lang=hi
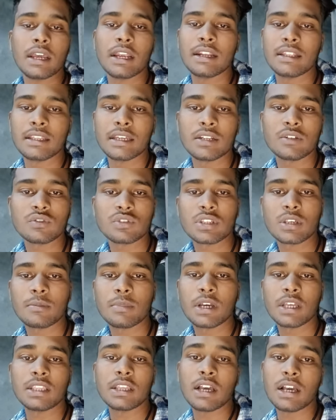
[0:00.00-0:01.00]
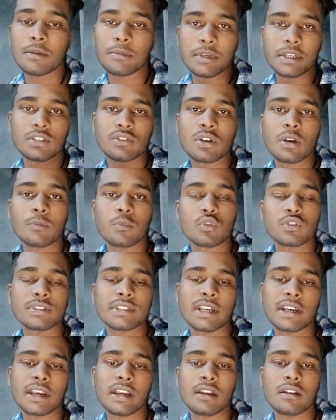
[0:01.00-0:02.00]
एंड देन उसके बाद अब ये जो आपको
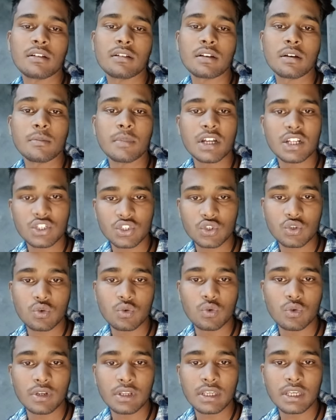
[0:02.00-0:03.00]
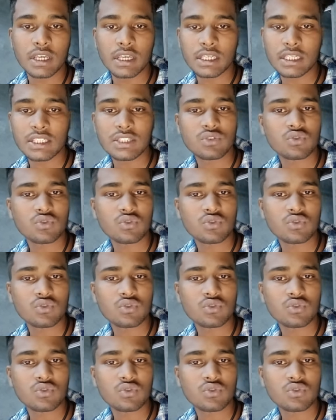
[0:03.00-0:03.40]
सेकेंड कमांड शो हो रही है